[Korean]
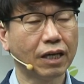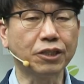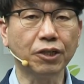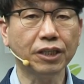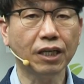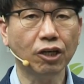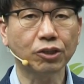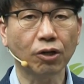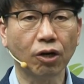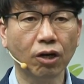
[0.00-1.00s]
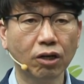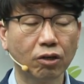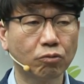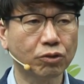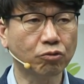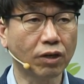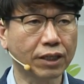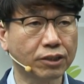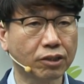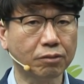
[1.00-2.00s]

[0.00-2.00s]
이거에 대해서 우리 유학에서